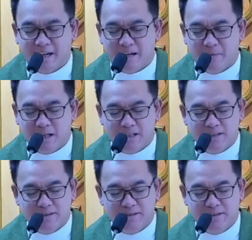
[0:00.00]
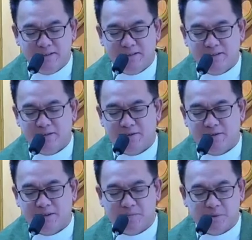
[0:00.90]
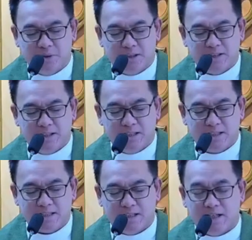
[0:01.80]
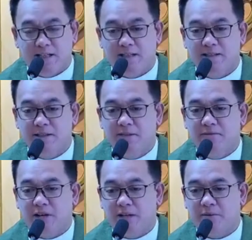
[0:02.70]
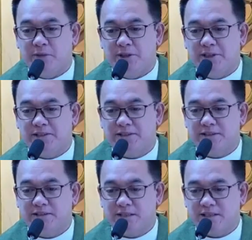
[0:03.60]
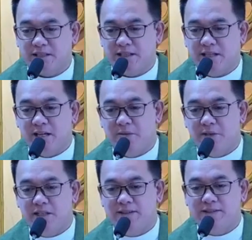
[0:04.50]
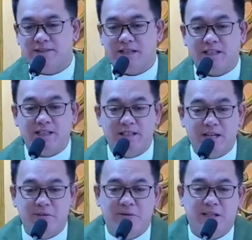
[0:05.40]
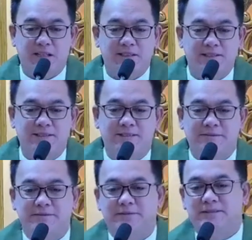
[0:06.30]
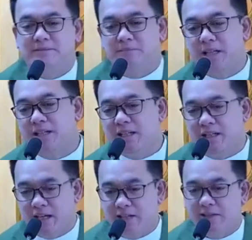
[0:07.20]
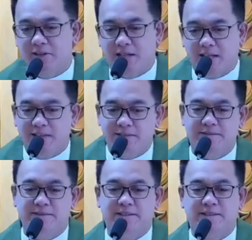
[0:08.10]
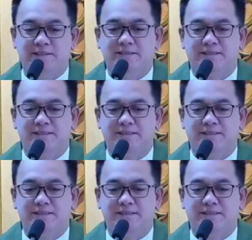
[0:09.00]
Nag-aabang o napuyat din sa fireworks, sa sigawan, sa hiyawan, may nanalo na.